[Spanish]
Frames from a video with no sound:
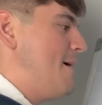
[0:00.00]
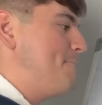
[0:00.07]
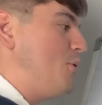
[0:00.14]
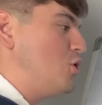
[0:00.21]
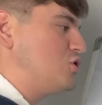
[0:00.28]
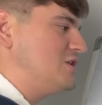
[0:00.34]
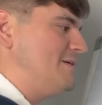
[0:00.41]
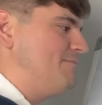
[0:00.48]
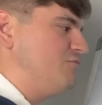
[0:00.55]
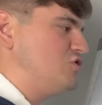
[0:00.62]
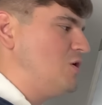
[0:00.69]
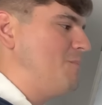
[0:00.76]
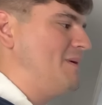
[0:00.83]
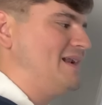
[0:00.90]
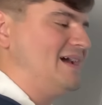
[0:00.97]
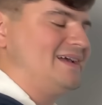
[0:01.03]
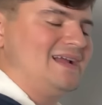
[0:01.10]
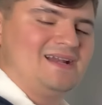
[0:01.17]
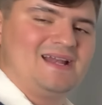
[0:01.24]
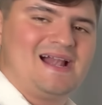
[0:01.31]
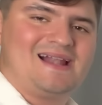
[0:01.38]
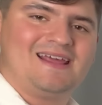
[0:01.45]
por dentro para
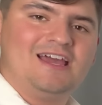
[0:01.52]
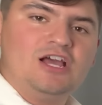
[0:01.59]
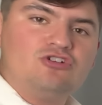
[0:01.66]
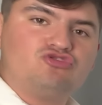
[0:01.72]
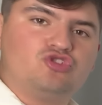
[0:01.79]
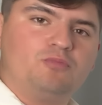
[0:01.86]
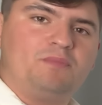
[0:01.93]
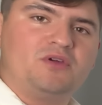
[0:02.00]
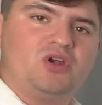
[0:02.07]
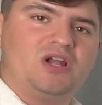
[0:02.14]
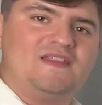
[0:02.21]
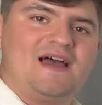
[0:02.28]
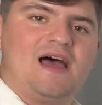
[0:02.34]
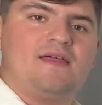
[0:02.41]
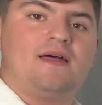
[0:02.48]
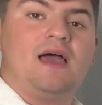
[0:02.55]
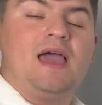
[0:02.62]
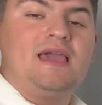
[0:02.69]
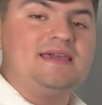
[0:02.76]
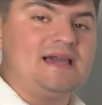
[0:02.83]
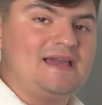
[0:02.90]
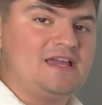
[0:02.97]
generar superioridad
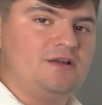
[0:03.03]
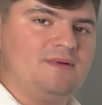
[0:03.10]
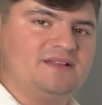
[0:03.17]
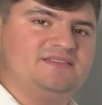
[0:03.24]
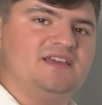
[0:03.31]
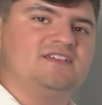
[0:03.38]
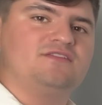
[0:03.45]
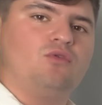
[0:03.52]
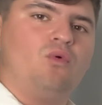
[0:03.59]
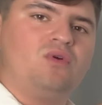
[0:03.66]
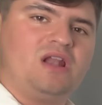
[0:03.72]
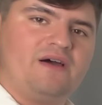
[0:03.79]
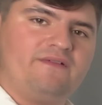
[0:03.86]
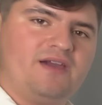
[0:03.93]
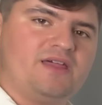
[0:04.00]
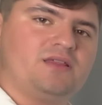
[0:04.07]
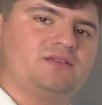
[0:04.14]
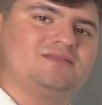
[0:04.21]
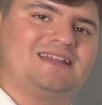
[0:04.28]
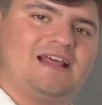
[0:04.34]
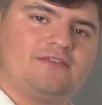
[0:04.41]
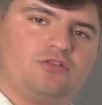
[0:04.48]
y ahí el Betis una vez
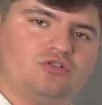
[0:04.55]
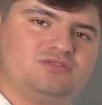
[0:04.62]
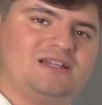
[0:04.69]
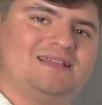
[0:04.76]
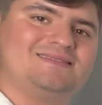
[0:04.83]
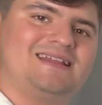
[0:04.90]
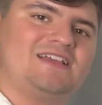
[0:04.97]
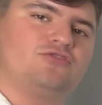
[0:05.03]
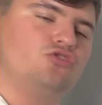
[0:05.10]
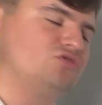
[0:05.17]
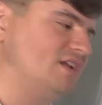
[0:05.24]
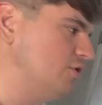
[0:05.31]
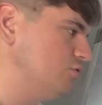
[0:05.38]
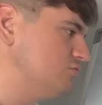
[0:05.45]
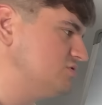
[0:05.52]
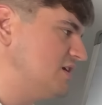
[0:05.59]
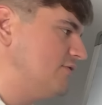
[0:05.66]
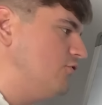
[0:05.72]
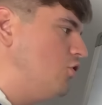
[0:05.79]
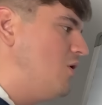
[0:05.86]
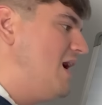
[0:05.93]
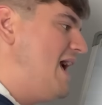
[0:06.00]
tras tras otra, tras otra,
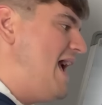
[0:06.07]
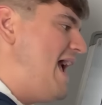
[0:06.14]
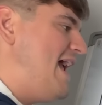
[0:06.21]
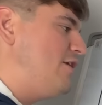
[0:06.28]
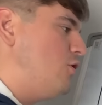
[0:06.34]
encontrando el